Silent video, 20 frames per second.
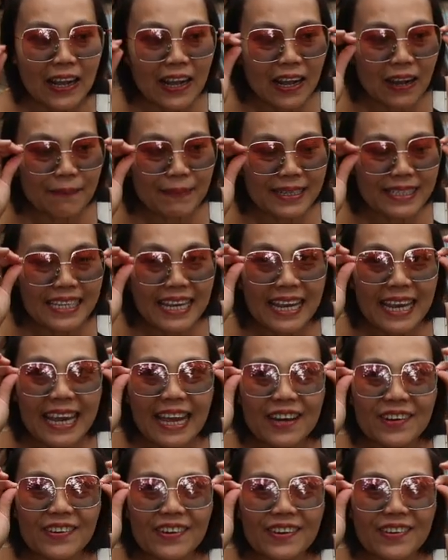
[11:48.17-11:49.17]
เขาไปเที่ย
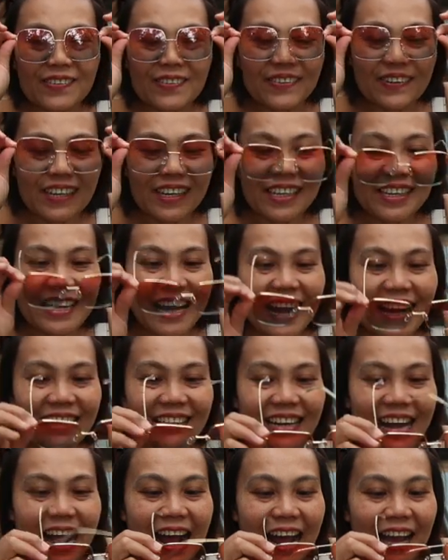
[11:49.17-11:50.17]
วแล้วเอ้ยอยาก
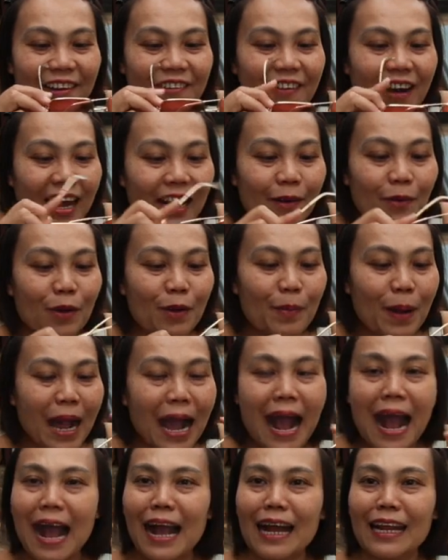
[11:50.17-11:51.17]
ได้ว่ะ แล้วก็มา
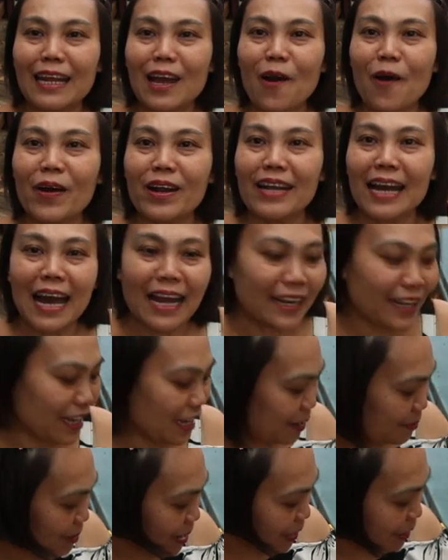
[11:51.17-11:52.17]
หาในออนไลน์ใน
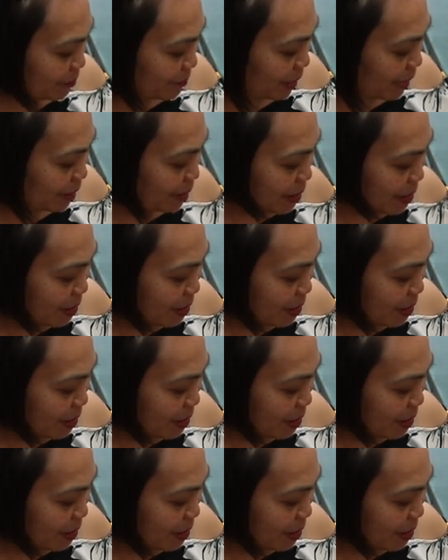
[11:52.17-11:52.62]
อีเบย์ทำไม